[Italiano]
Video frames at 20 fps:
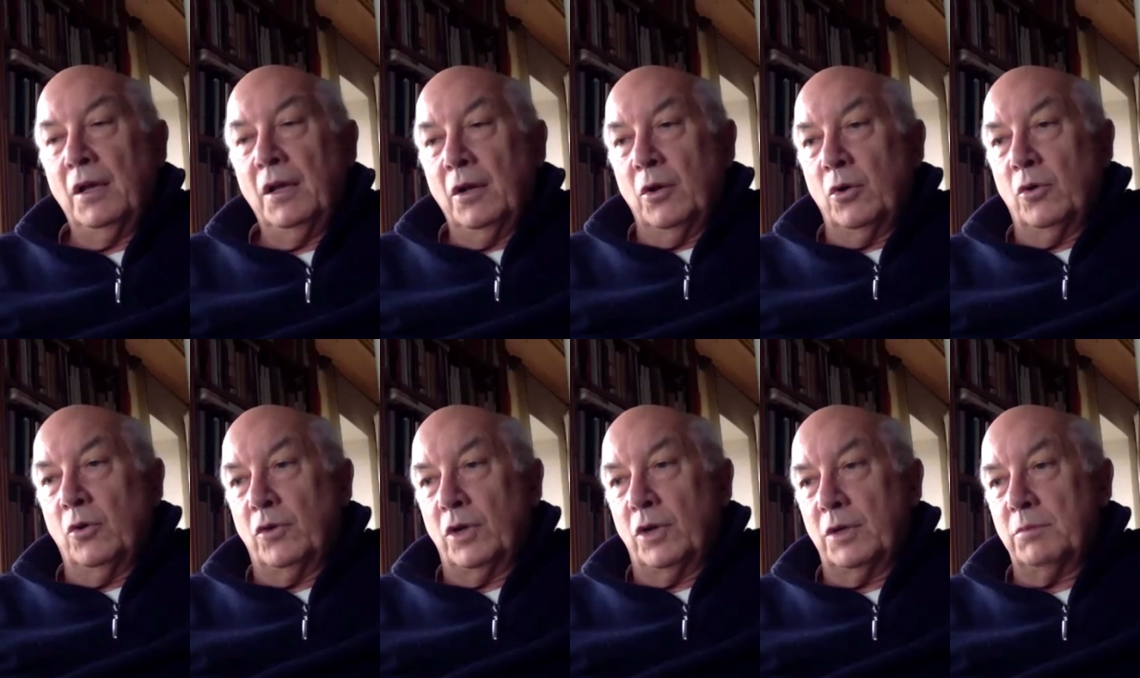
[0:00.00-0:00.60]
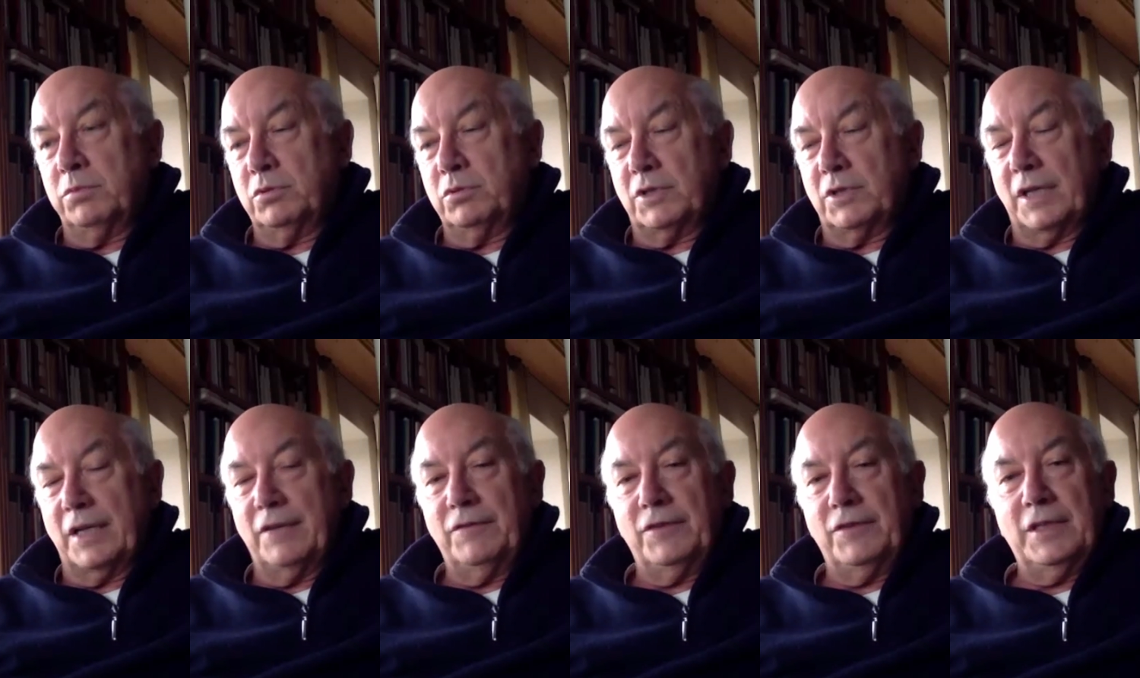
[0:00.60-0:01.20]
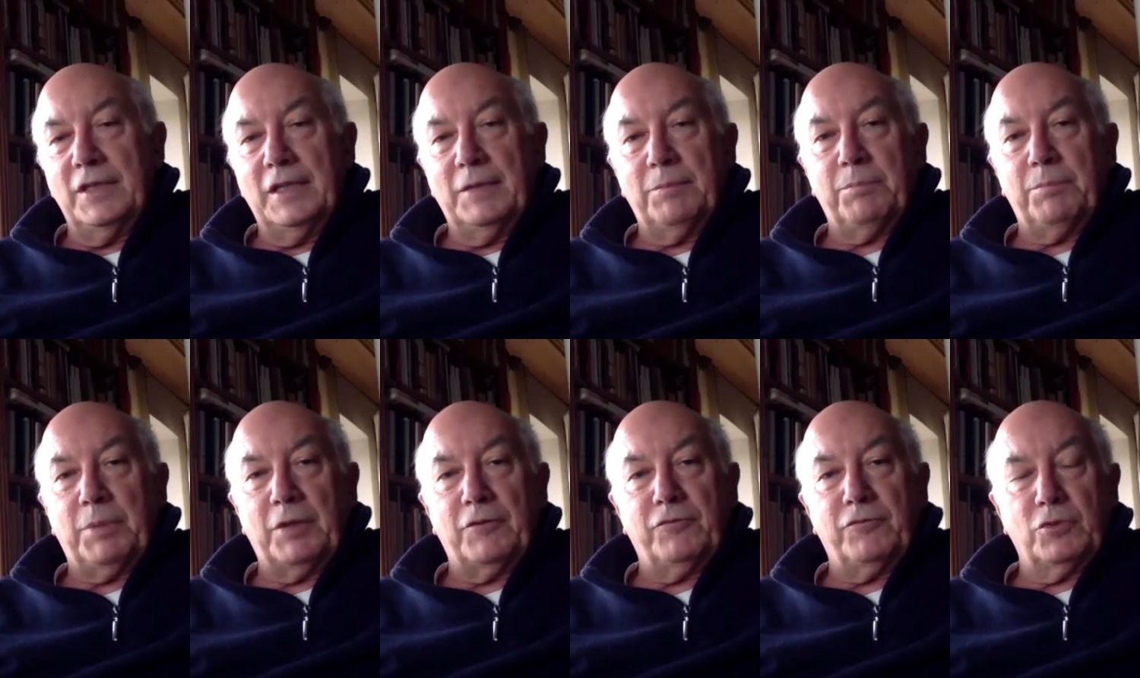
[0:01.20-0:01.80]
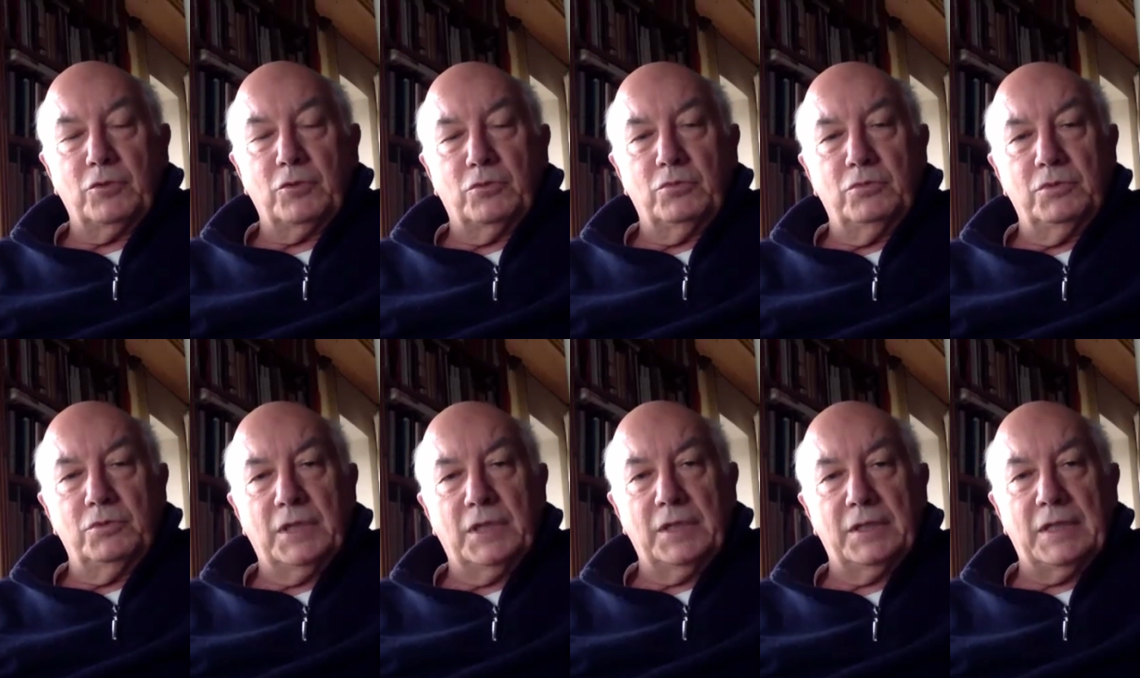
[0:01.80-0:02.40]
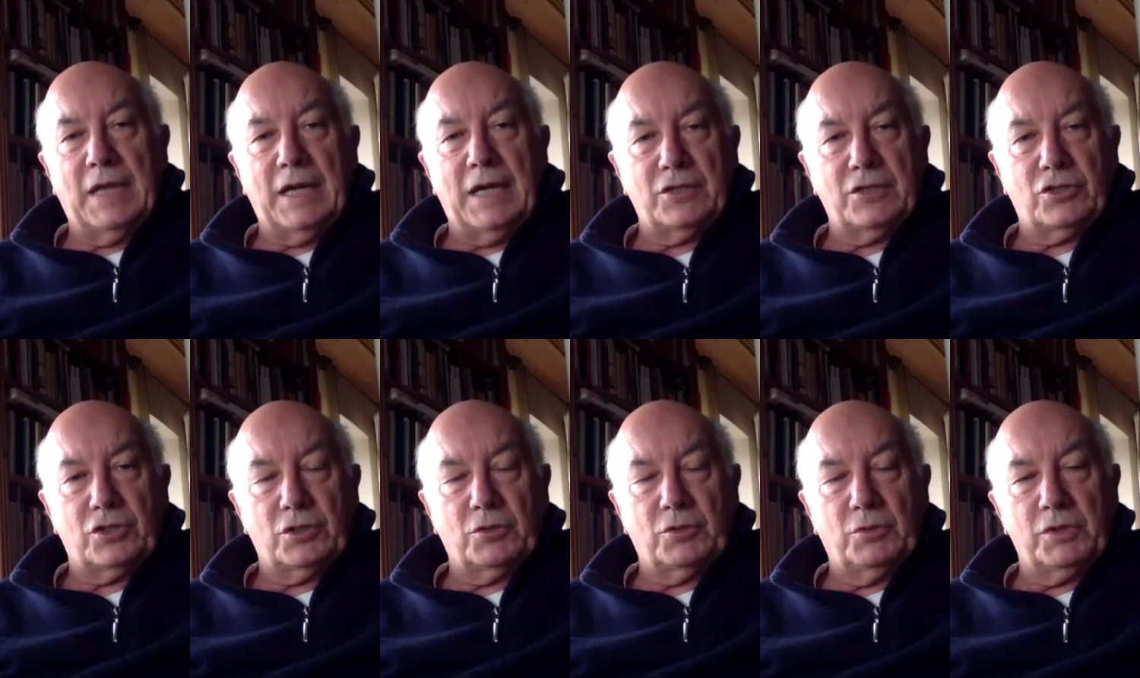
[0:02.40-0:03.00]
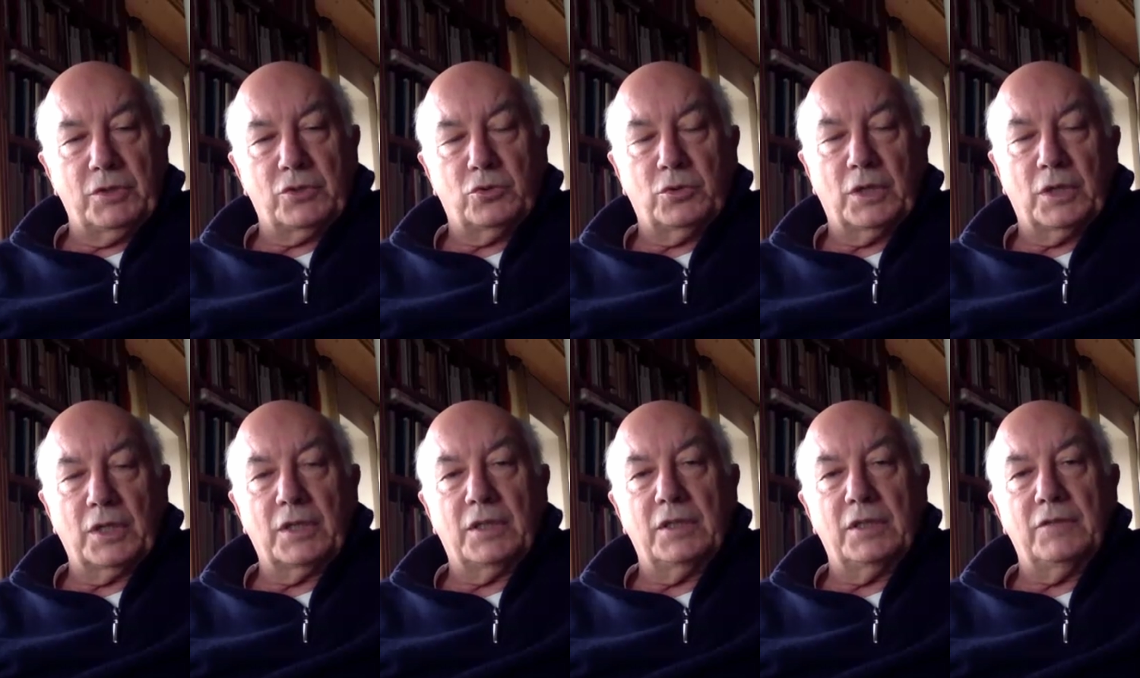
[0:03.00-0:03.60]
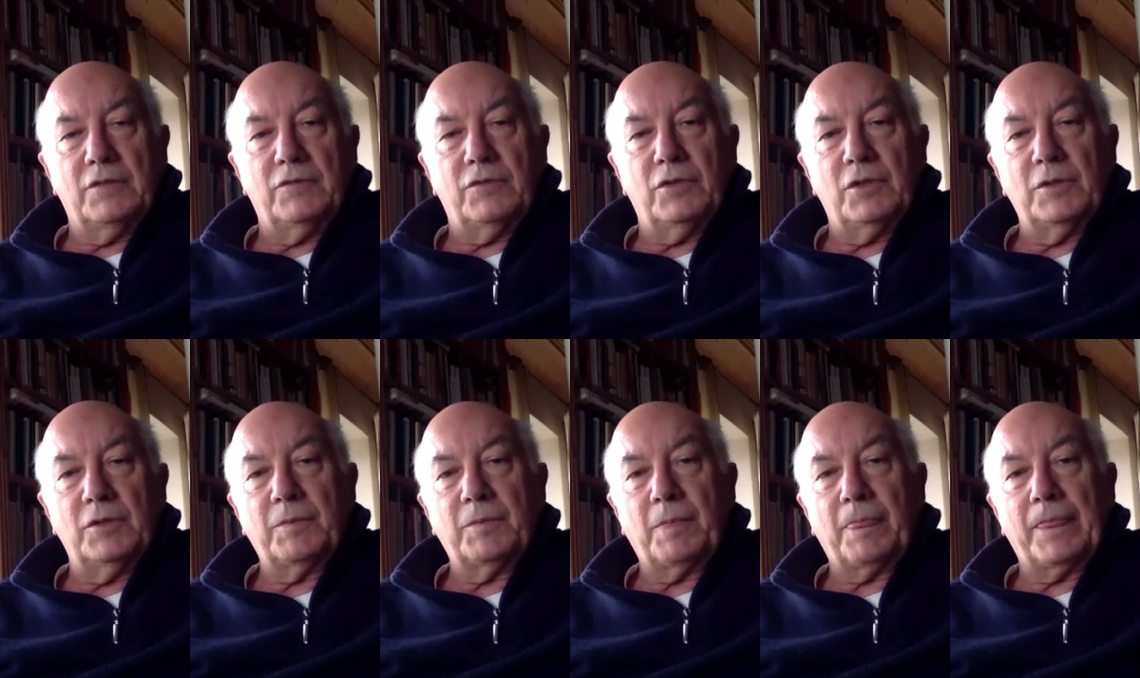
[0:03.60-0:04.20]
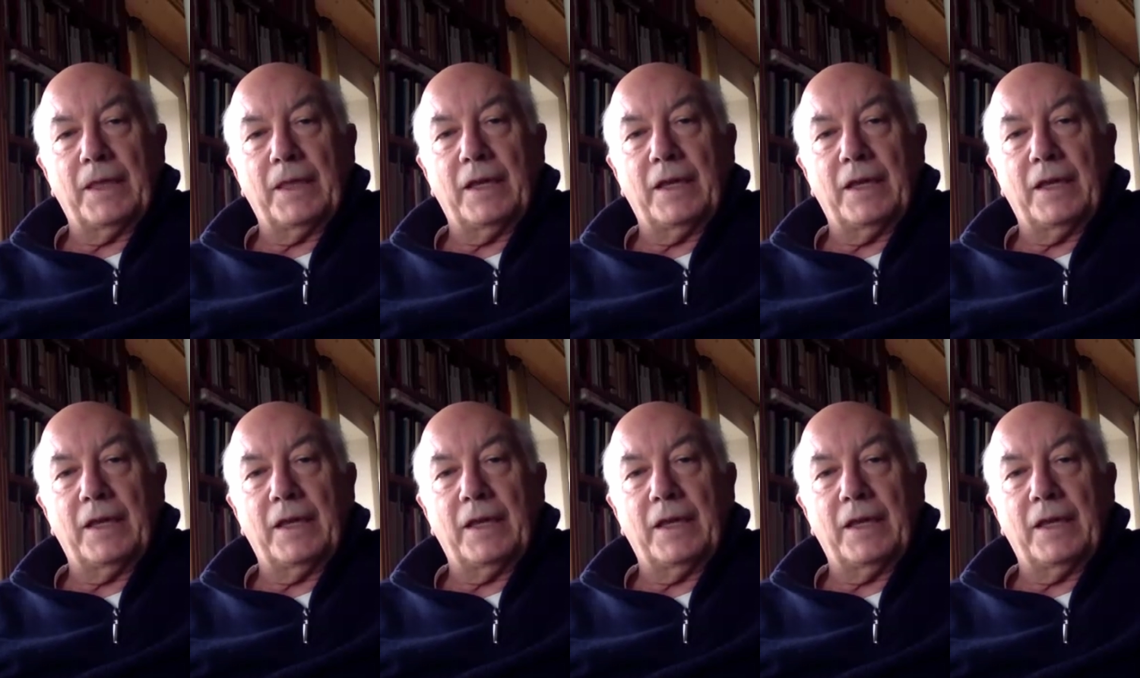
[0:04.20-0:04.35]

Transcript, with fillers: lo vuole buttare via. Per fortuna nasce questo archivio